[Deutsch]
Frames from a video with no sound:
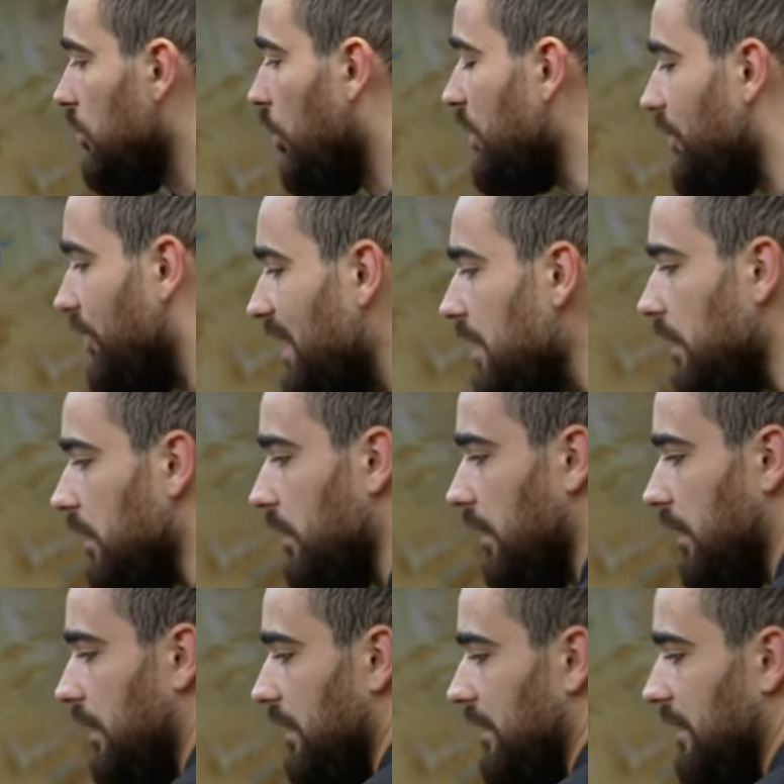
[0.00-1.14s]
Gott will,
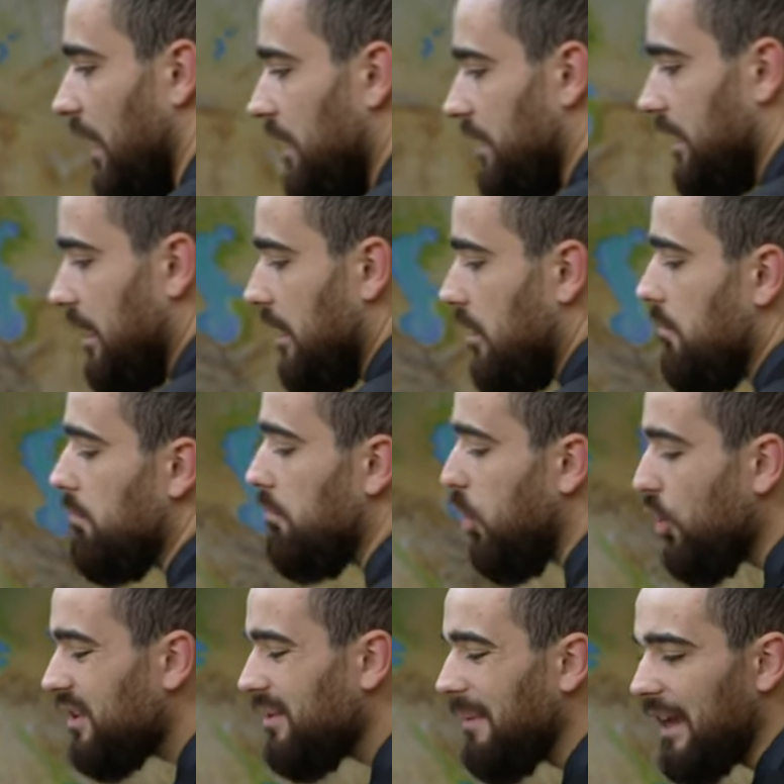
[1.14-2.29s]
dass
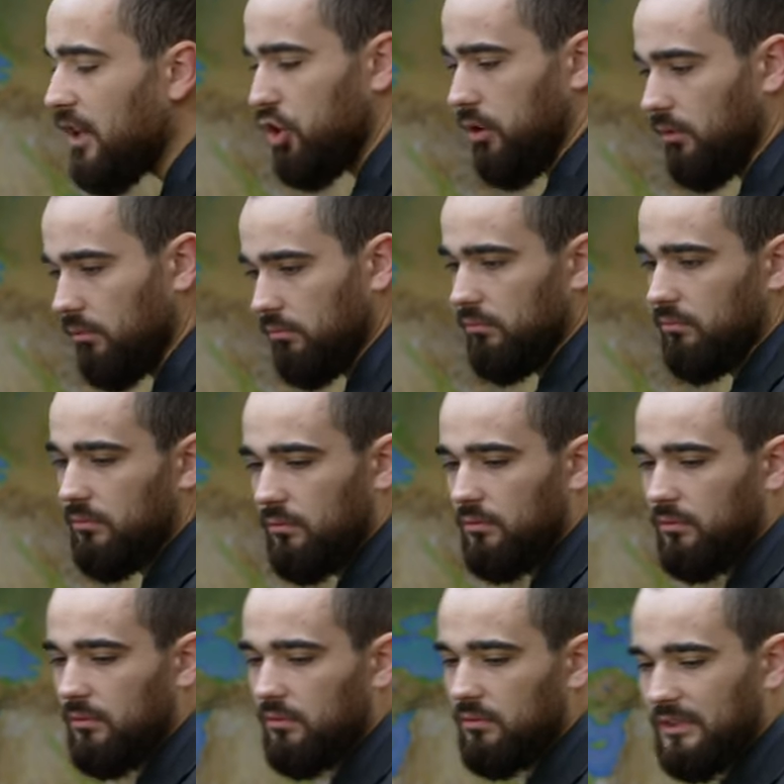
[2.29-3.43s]
böse Menschen,
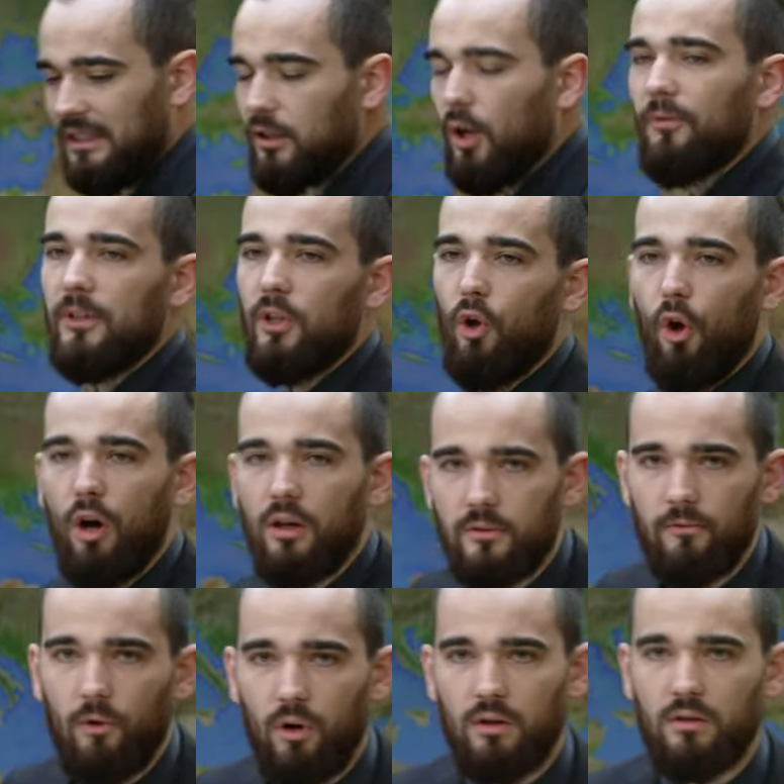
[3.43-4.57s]
die nicht auf ihn
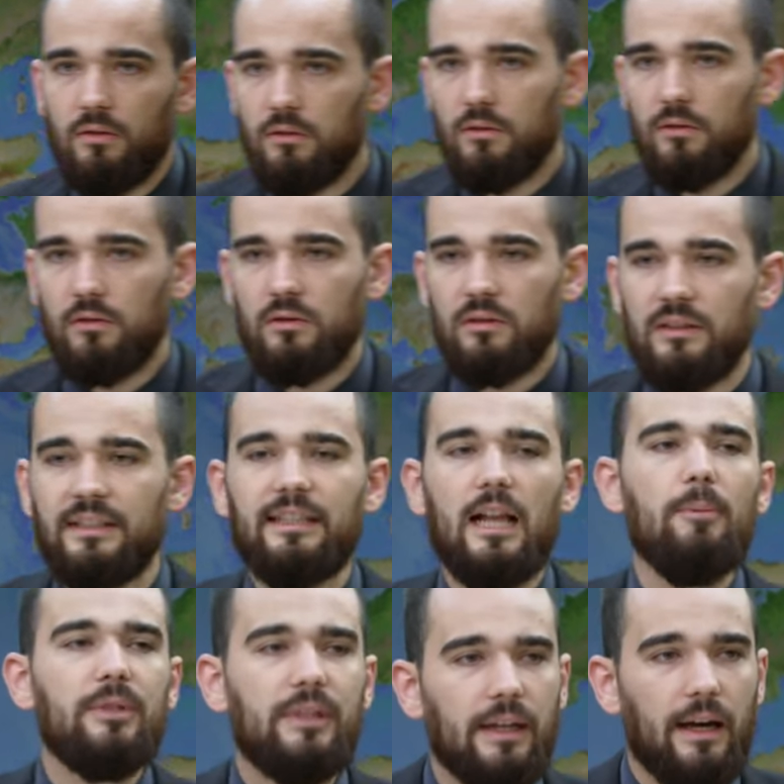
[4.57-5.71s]
hören wollen, die
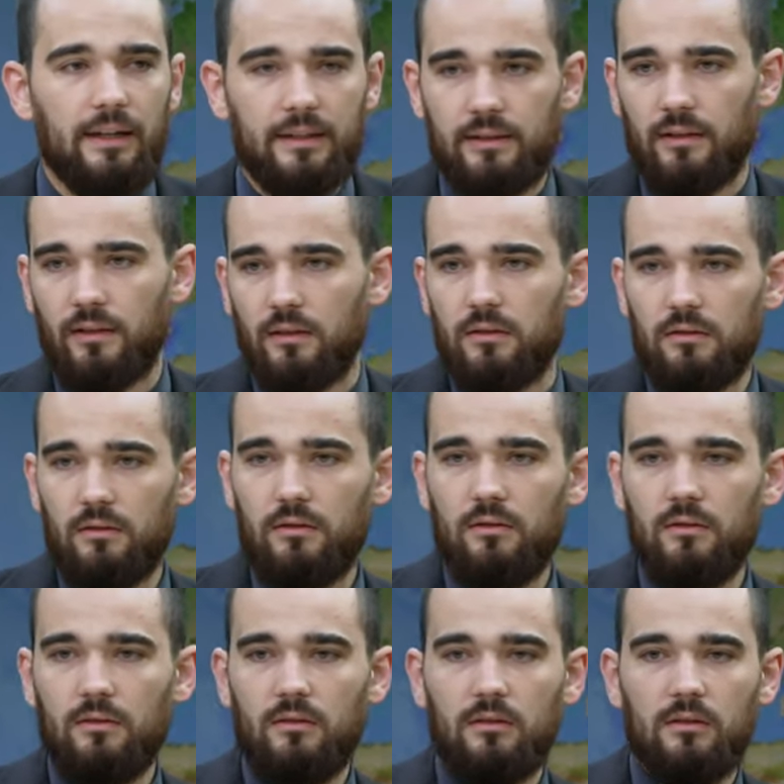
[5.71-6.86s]
selbstgerecht sind,
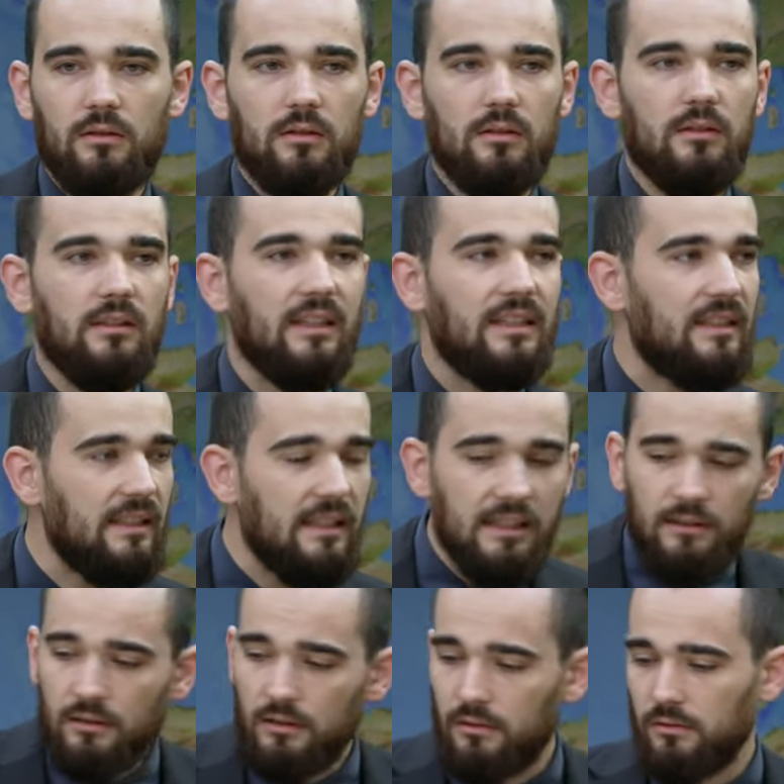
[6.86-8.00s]
dass
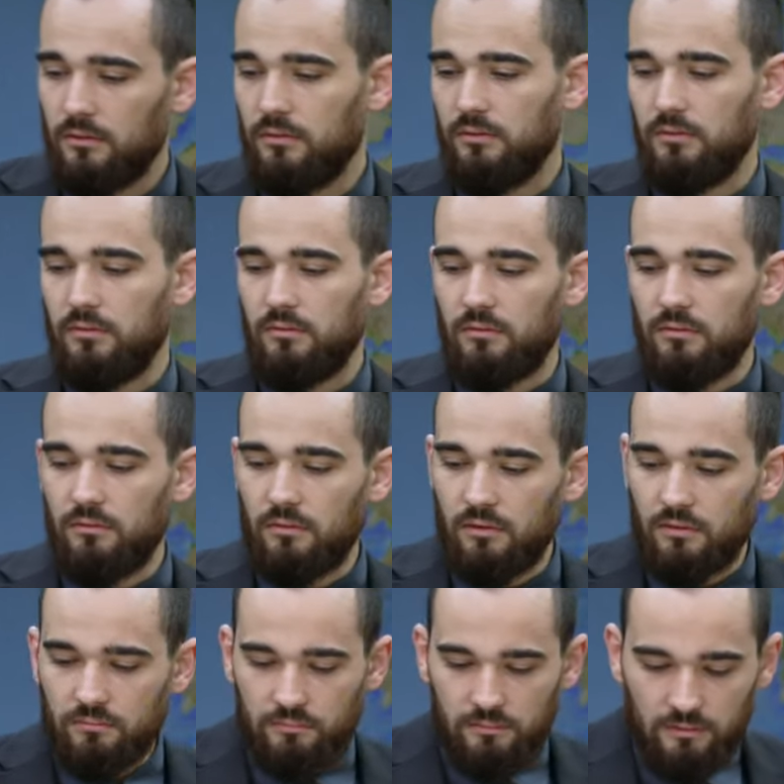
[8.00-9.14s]
sie
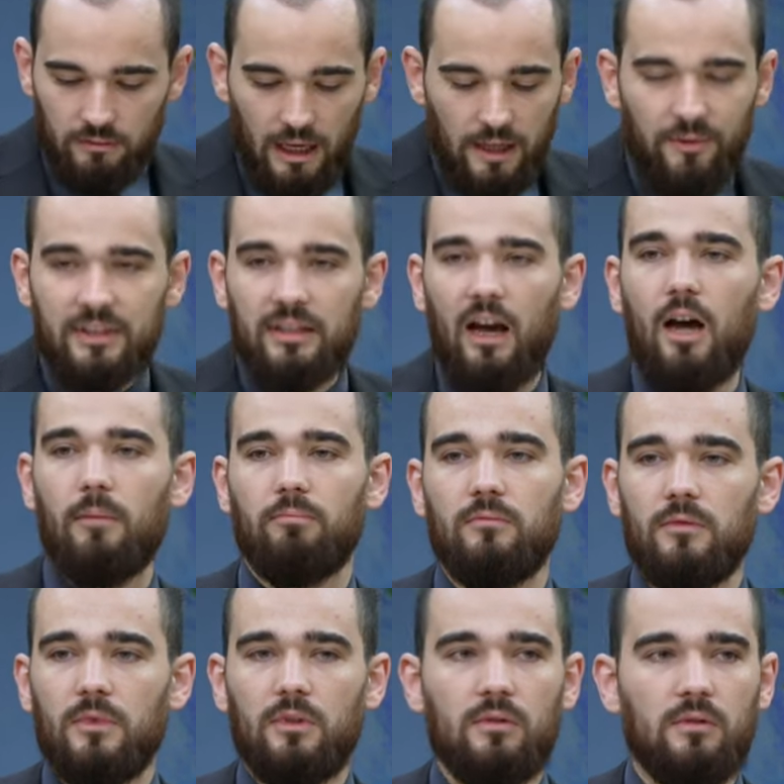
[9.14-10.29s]
etwas haben,